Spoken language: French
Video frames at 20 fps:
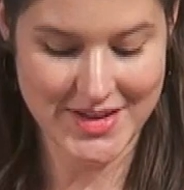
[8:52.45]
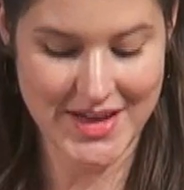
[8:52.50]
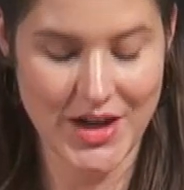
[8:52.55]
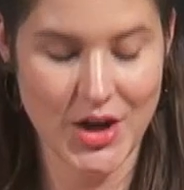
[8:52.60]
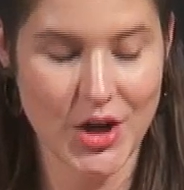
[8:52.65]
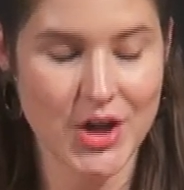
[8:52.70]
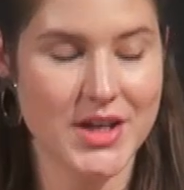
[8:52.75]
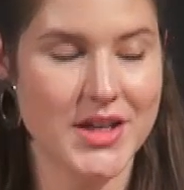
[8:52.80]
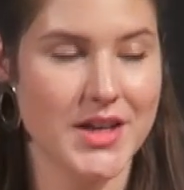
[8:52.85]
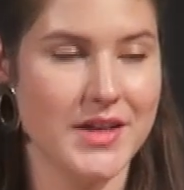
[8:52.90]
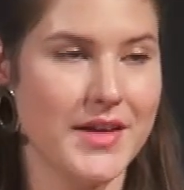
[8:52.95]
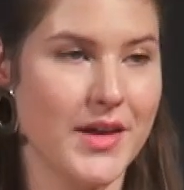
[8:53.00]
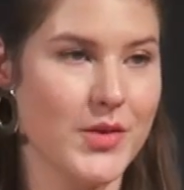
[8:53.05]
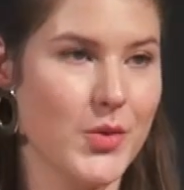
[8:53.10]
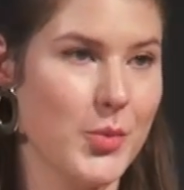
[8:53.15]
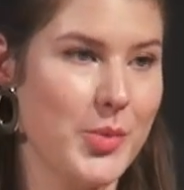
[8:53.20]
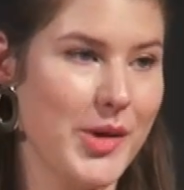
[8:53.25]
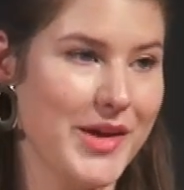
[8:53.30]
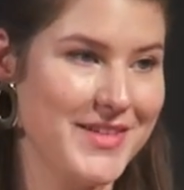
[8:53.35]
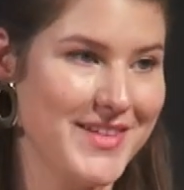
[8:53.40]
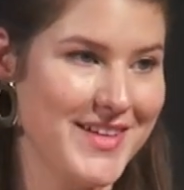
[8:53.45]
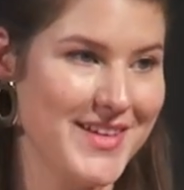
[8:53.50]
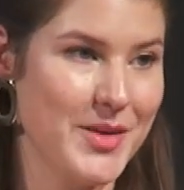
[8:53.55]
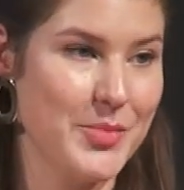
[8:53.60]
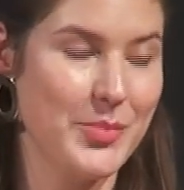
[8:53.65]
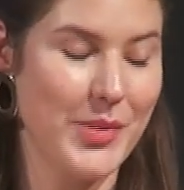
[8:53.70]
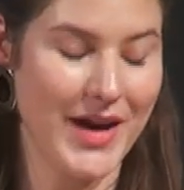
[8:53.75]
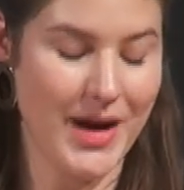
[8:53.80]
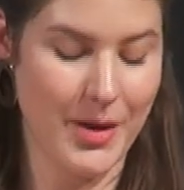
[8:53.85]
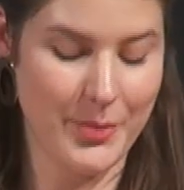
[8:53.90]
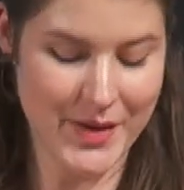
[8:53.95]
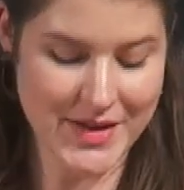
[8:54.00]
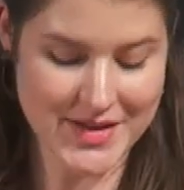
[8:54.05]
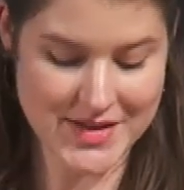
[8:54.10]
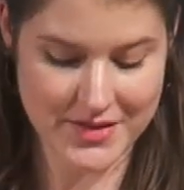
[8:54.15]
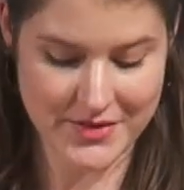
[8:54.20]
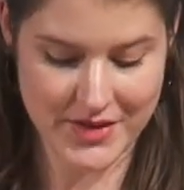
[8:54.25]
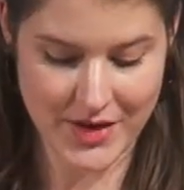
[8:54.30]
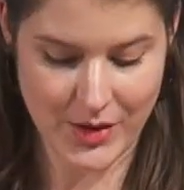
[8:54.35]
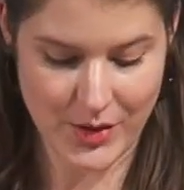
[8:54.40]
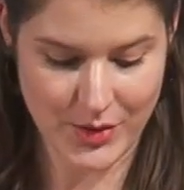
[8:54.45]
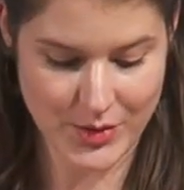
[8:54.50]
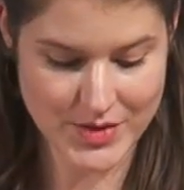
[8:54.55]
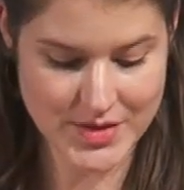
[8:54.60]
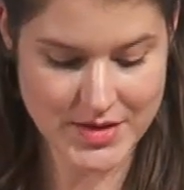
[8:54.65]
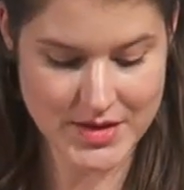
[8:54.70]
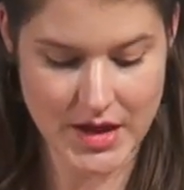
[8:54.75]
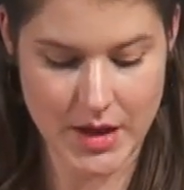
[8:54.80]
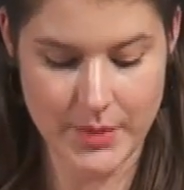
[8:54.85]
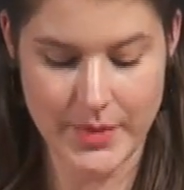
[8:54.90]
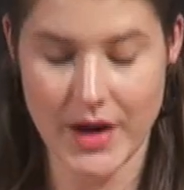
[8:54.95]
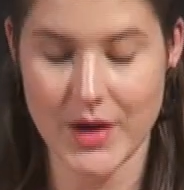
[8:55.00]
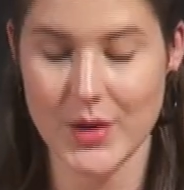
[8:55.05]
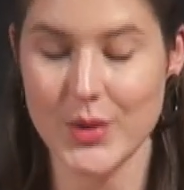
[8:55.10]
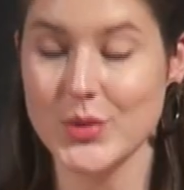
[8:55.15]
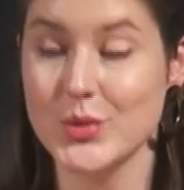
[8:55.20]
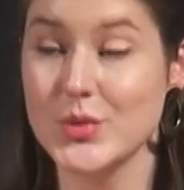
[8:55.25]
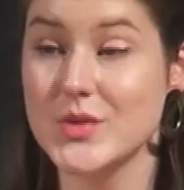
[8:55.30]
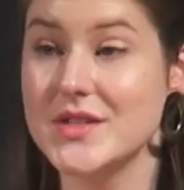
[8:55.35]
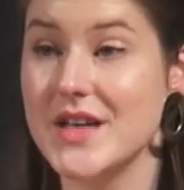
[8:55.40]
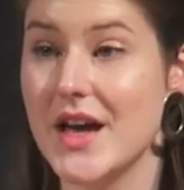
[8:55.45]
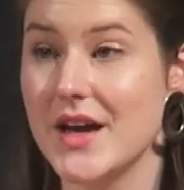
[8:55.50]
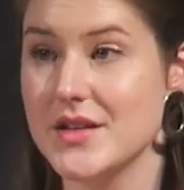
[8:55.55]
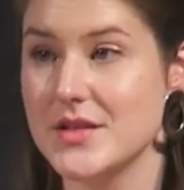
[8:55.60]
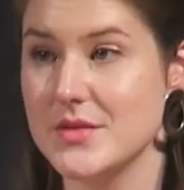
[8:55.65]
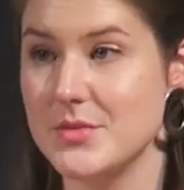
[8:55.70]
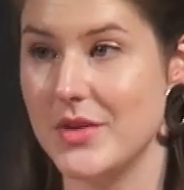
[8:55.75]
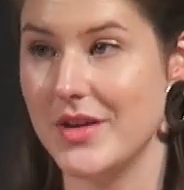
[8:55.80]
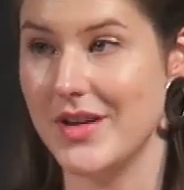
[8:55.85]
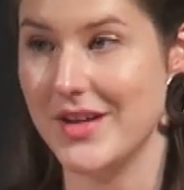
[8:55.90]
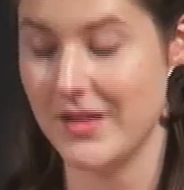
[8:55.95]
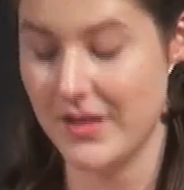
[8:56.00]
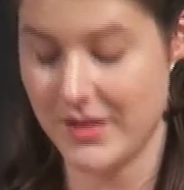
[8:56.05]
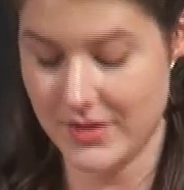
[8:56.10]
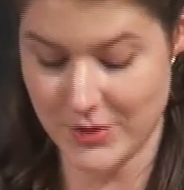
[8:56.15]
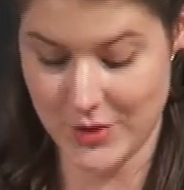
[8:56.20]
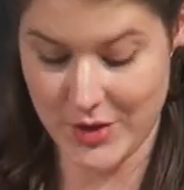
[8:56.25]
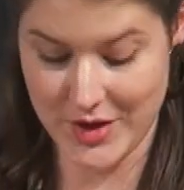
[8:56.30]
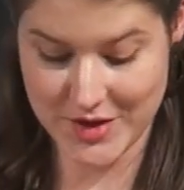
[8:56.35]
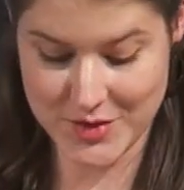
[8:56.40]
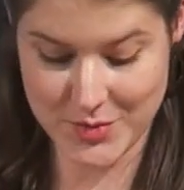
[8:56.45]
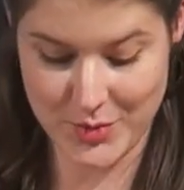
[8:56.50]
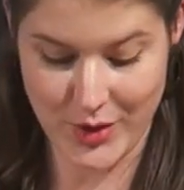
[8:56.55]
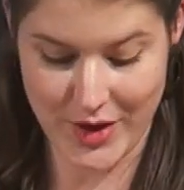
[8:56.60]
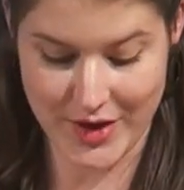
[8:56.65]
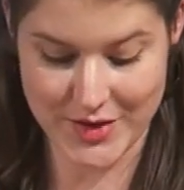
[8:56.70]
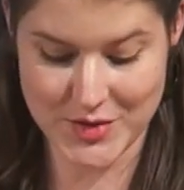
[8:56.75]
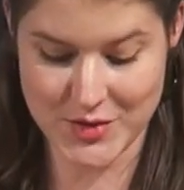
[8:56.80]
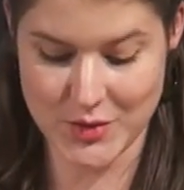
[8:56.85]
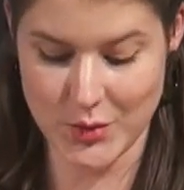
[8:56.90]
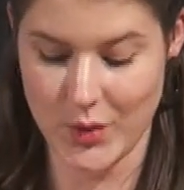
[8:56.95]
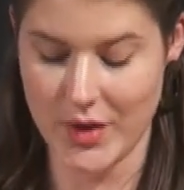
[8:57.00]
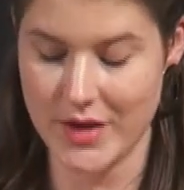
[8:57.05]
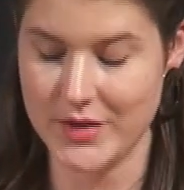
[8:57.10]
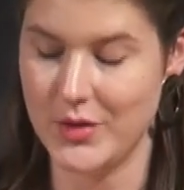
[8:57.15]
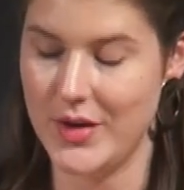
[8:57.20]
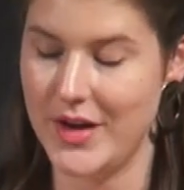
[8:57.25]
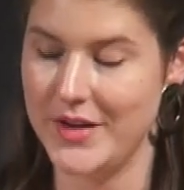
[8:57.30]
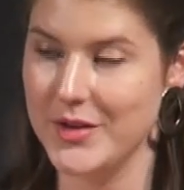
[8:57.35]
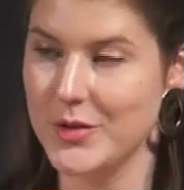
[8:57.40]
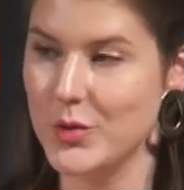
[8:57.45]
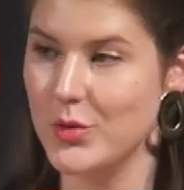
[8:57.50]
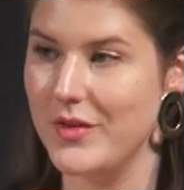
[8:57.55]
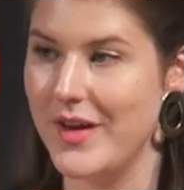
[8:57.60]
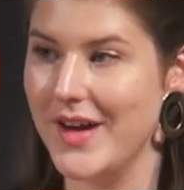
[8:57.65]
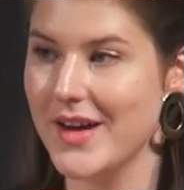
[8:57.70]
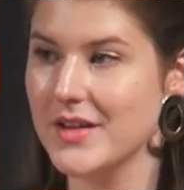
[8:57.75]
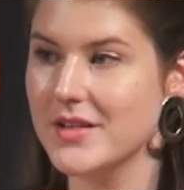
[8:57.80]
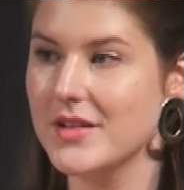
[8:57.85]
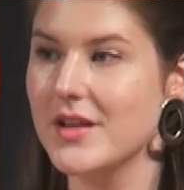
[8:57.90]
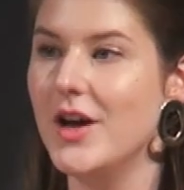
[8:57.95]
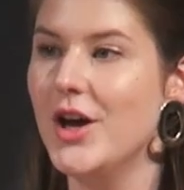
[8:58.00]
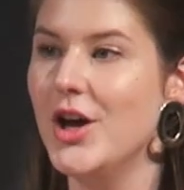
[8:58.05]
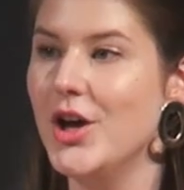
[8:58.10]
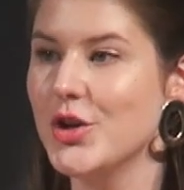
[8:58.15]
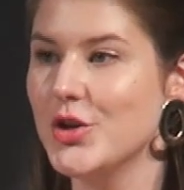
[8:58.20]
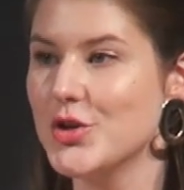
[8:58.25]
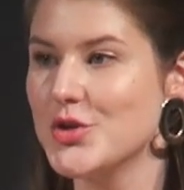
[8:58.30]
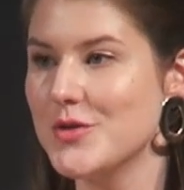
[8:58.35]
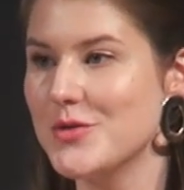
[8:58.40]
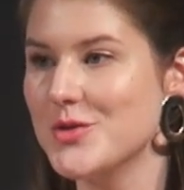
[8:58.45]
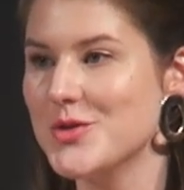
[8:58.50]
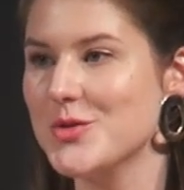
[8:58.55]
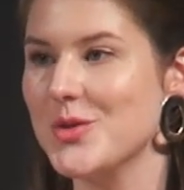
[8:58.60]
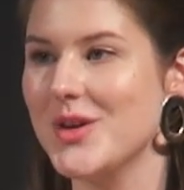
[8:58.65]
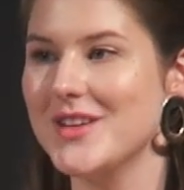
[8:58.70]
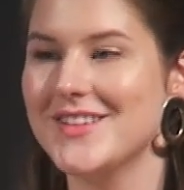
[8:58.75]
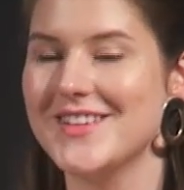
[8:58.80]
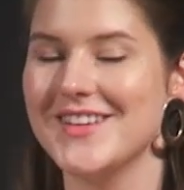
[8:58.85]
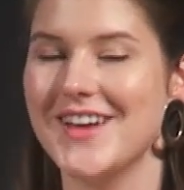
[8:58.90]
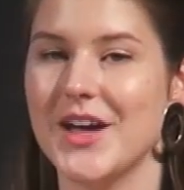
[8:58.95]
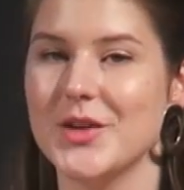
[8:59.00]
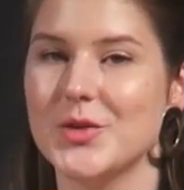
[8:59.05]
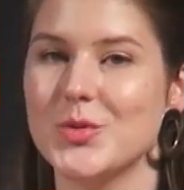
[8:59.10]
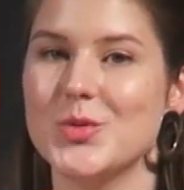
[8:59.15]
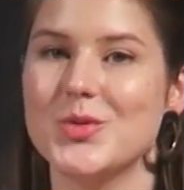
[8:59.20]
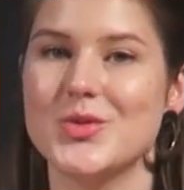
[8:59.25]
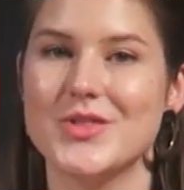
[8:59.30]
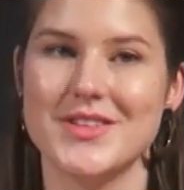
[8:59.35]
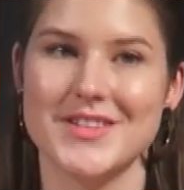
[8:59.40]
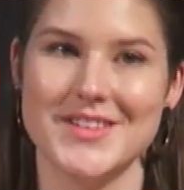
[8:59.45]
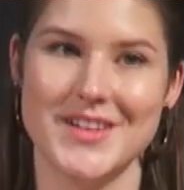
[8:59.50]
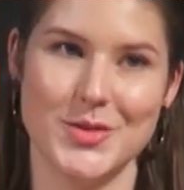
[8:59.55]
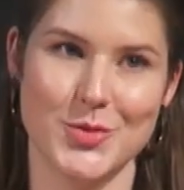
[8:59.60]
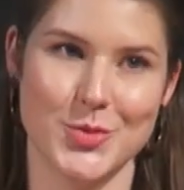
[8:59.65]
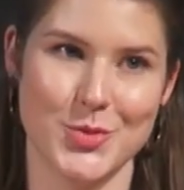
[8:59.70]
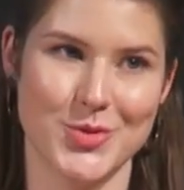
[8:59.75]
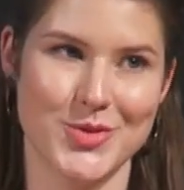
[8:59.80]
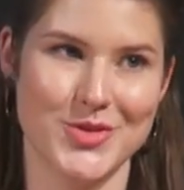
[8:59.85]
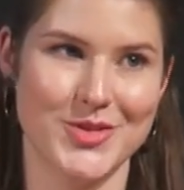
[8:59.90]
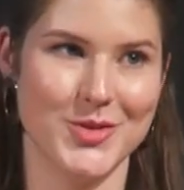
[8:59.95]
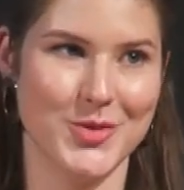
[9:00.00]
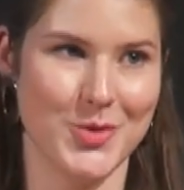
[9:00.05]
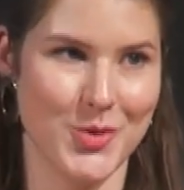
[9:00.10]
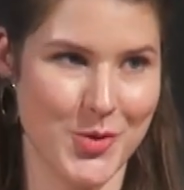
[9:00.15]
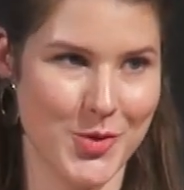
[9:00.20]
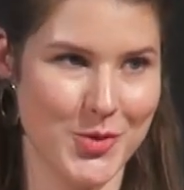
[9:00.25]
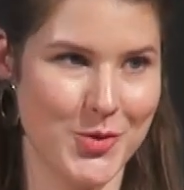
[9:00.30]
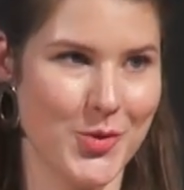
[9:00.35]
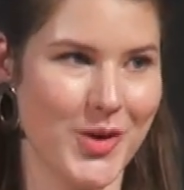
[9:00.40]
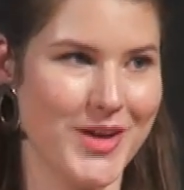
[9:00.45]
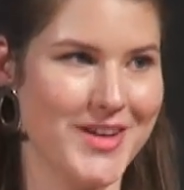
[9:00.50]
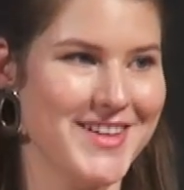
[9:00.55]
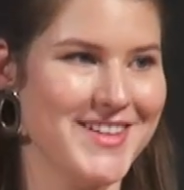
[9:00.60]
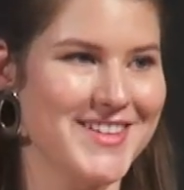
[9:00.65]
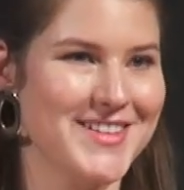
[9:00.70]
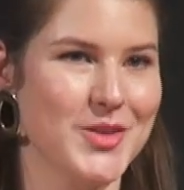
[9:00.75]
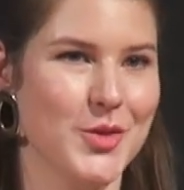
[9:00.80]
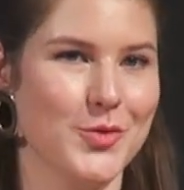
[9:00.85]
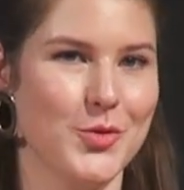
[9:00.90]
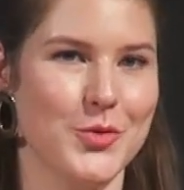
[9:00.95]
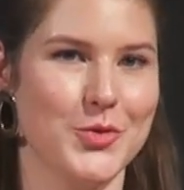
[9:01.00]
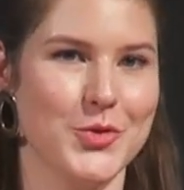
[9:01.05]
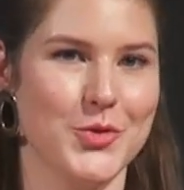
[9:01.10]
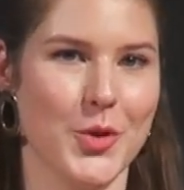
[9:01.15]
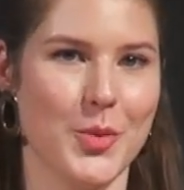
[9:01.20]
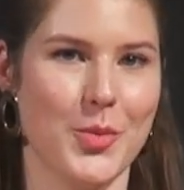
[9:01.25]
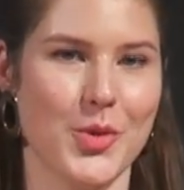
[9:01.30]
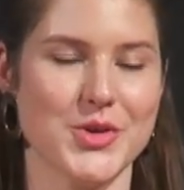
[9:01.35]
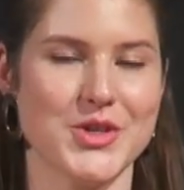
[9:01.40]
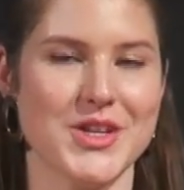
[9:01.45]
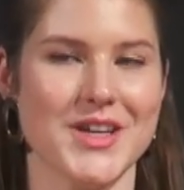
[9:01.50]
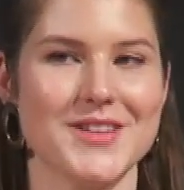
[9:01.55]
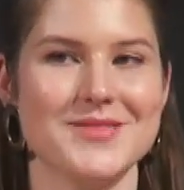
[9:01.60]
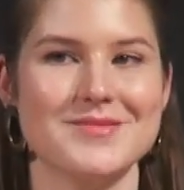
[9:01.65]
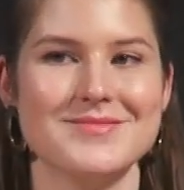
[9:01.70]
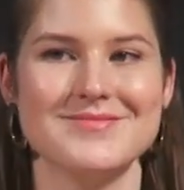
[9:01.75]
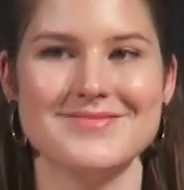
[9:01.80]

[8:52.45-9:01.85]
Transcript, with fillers: dès lors qu'il est accompagné par la persévérance et par l'enthousiasme de l'exploration et de la découverte que je vous souhaite à toutes et tous de côtoyer dans vos futurs projets.